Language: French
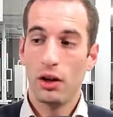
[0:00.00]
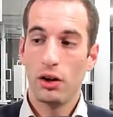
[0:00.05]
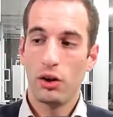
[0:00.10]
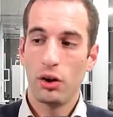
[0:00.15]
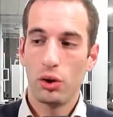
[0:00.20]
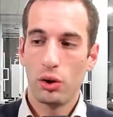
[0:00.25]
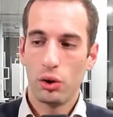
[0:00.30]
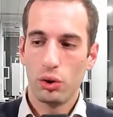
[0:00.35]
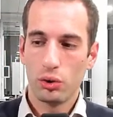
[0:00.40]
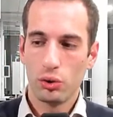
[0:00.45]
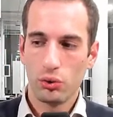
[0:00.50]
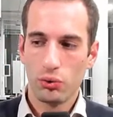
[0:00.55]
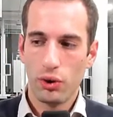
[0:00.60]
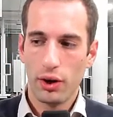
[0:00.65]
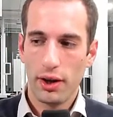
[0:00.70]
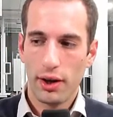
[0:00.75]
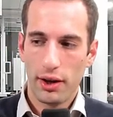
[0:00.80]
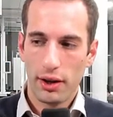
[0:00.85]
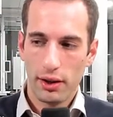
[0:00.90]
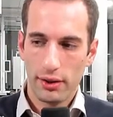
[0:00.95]
donc
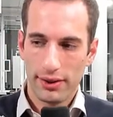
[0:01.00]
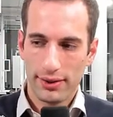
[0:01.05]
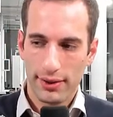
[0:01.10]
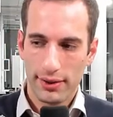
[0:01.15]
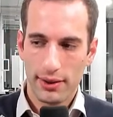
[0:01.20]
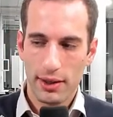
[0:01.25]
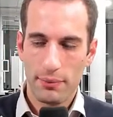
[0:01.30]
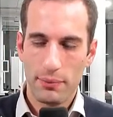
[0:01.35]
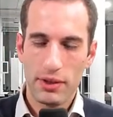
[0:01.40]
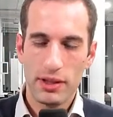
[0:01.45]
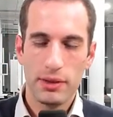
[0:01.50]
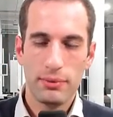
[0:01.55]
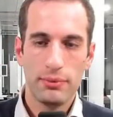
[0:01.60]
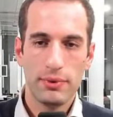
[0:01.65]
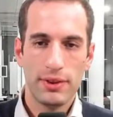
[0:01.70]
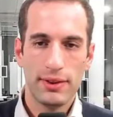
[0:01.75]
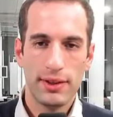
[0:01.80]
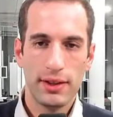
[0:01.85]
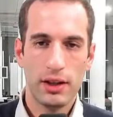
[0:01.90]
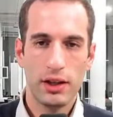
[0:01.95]
voilà, c'est à
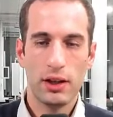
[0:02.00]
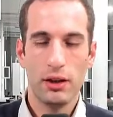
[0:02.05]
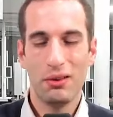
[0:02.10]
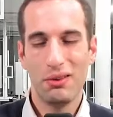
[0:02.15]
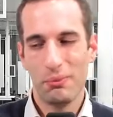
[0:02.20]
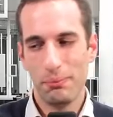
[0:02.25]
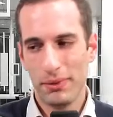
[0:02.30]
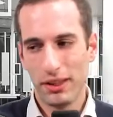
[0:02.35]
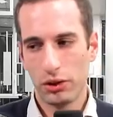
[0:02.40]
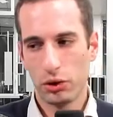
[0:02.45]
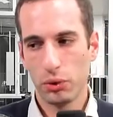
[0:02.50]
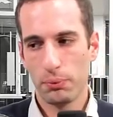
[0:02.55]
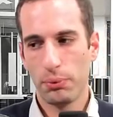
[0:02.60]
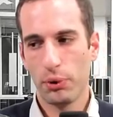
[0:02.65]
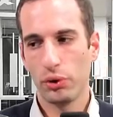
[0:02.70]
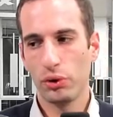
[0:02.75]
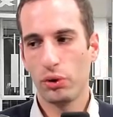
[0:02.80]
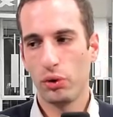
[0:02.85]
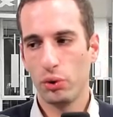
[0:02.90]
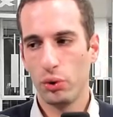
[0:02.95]
minimiser, mais
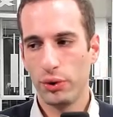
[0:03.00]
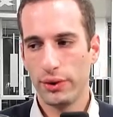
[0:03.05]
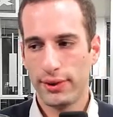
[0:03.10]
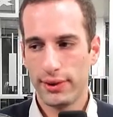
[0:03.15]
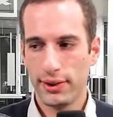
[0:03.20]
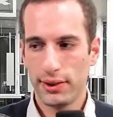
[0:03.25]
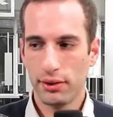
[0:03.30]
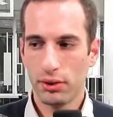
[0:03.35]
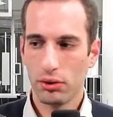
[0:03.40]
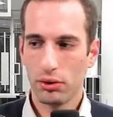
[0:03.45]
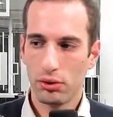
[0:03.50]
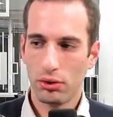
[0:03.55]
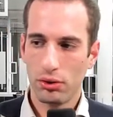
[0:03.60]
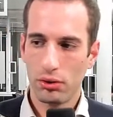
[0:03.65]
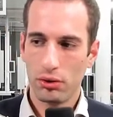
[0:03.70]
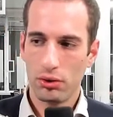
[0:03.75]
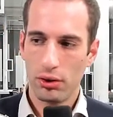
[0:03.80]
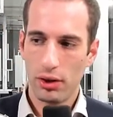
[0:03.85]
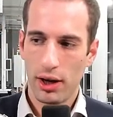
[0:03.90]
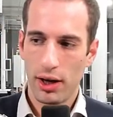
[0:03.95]
cependant le
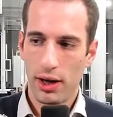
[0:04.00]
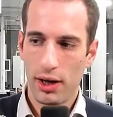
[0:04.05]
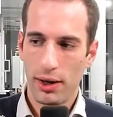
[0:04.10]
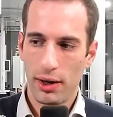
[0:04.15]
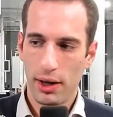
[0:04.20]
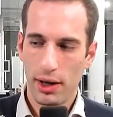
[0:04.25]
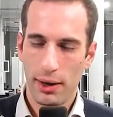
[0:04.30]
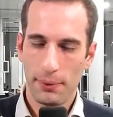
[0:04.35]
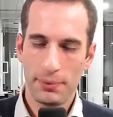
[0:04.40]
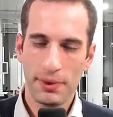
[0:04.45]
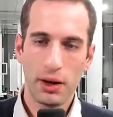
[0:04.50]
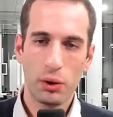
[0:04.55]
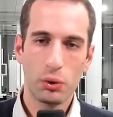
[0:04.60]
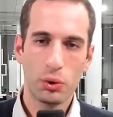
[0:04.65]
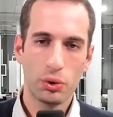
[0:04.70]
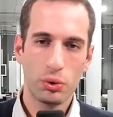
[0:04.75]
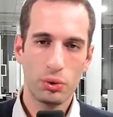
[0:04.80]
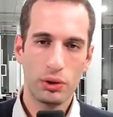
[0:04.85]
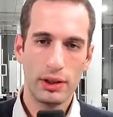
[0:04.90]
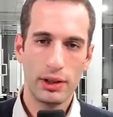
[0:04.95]
titre a, bien
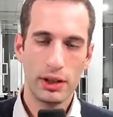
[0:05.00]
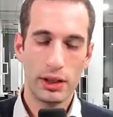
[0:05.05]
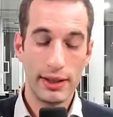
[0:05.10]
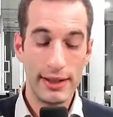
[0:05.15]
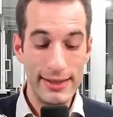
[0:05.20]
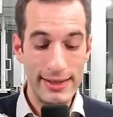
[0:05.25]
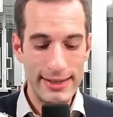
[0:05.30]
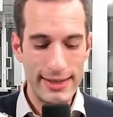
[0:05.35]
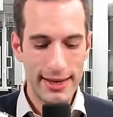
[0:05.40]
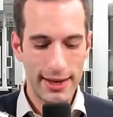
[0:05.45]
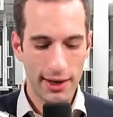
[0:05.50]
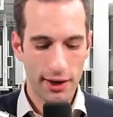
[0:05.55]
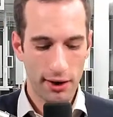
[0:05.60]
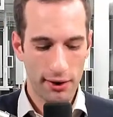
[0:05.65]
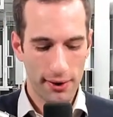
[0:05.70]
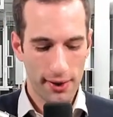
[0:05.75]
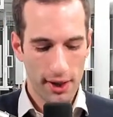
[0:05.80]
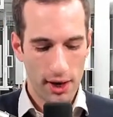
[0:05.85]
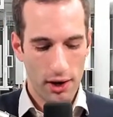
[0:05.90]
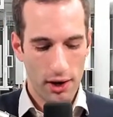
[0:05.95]
reculé hier.